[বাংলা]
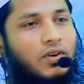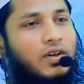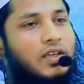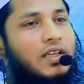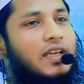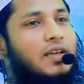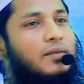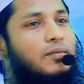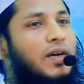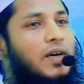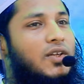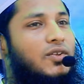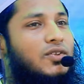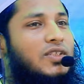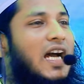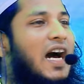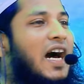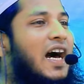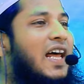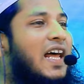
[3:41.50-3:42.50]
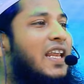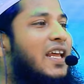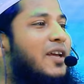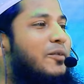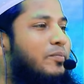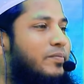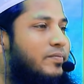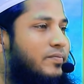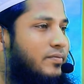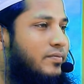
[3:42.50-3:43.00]
অনেক মানুষ
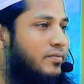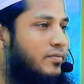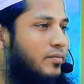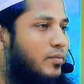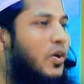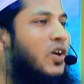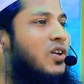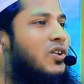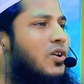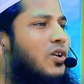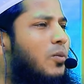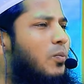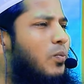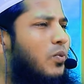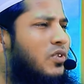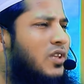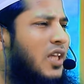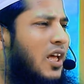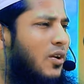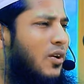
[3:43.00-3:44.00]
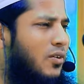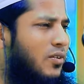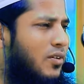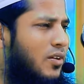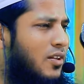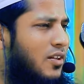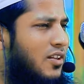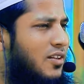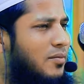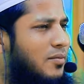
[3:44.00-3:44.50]
আলেম ভণ্ড প্রতারক
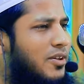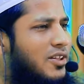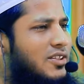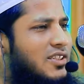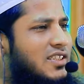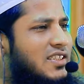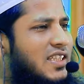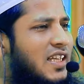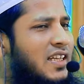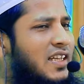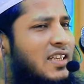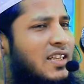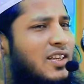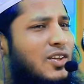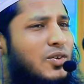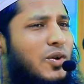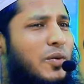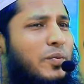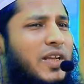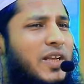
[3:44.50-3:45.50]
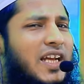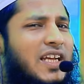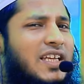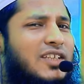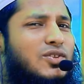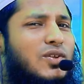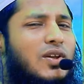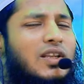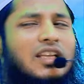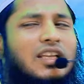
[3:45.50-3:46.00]
বলতেছে নবী নাকি
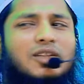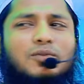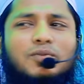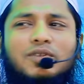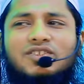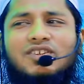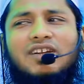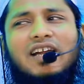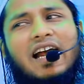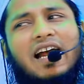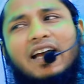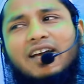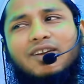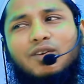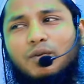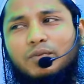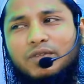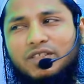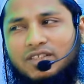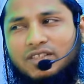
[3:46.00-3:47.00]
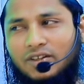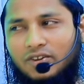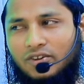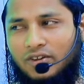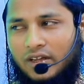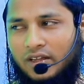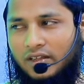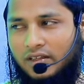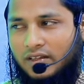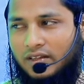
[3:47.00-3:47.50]
চল্লিশ বছর আগে নবী ছিল
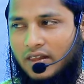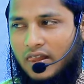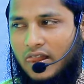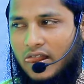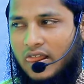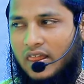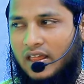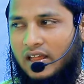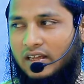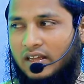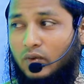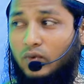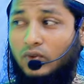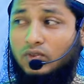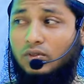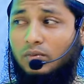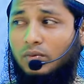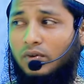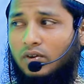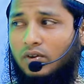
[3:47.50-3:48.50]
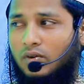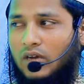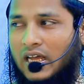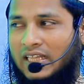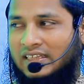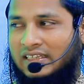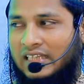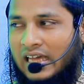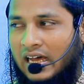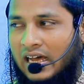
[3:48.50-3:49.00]
না কত বড়
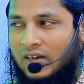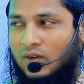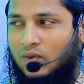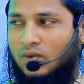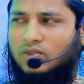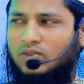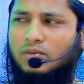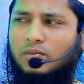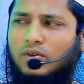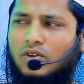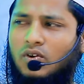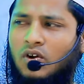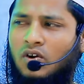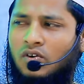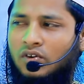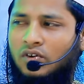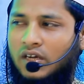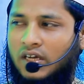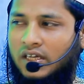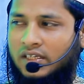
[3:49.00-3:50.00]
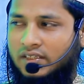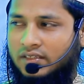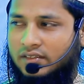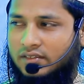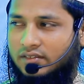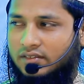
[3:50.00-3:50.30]
গাদ্দার কত বড় অহংকার